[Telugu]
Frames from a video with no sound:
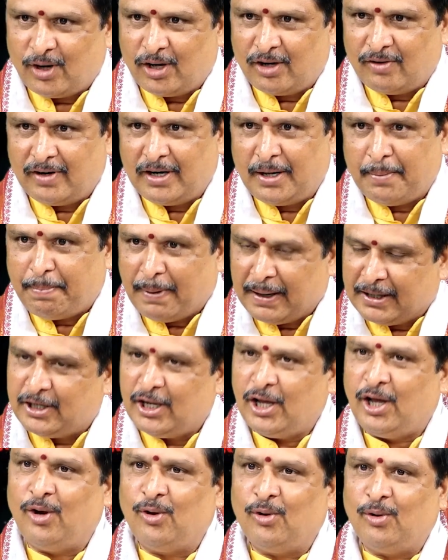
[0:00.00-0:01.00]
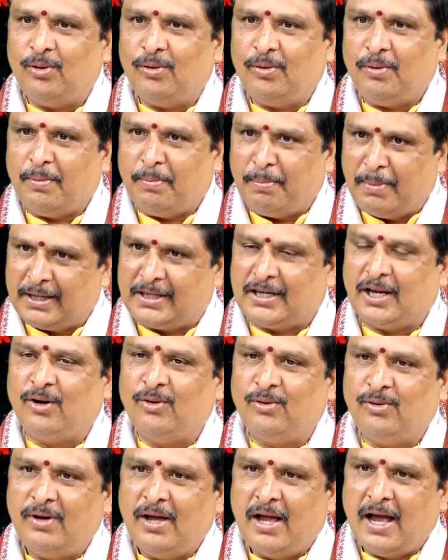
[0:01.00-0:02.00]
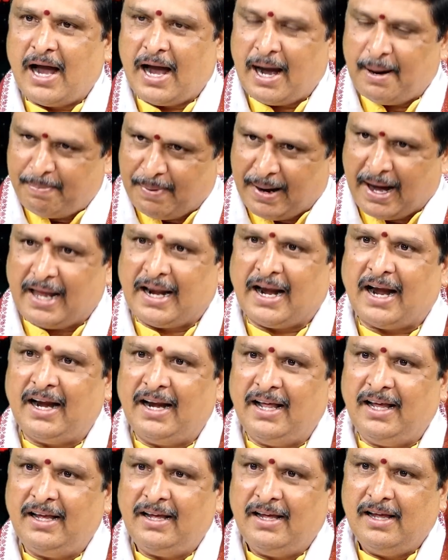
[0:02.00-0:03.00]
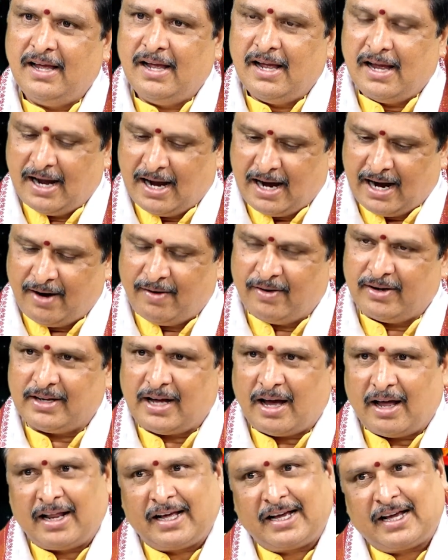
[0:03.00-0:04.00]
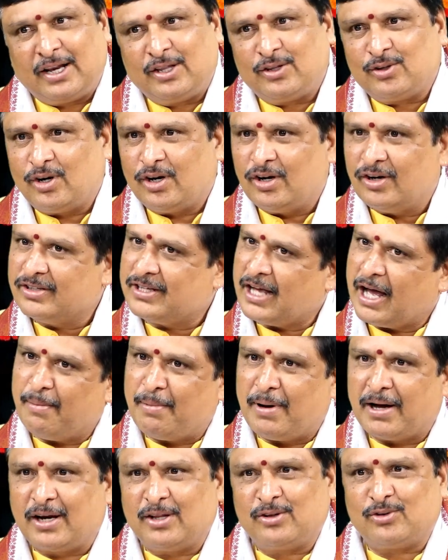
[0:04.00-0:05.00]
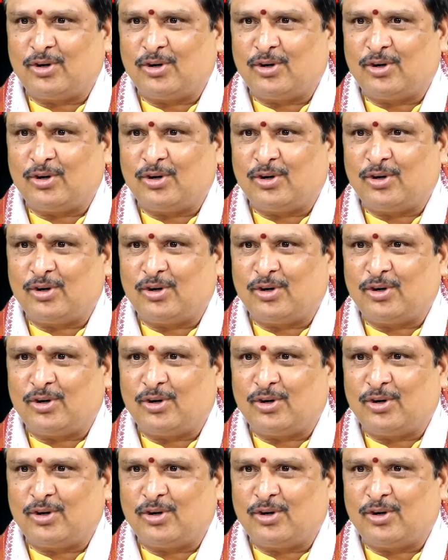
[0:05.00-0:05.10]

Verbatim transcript: ఉన్నటువంటి పట్టీలు మట్టెలు ఆ పారాణి ఆవిడ అలంకరించినటువంటి సామాగ్రిని